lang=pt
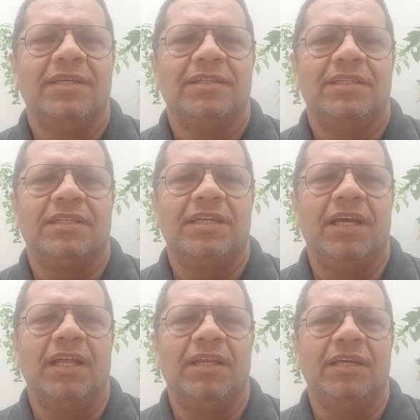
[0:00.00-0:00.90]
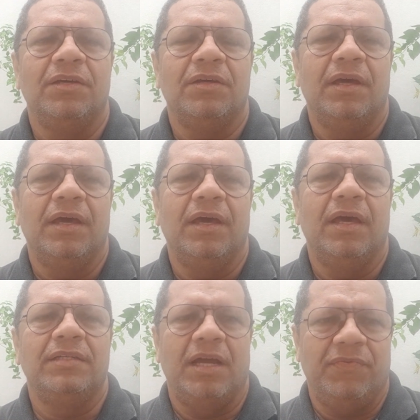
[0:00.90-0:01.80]
de que ele é,
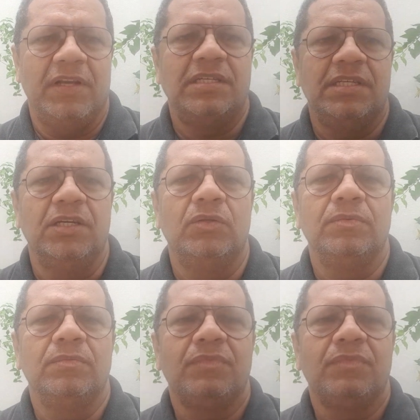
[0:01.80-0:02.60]
já é falecido.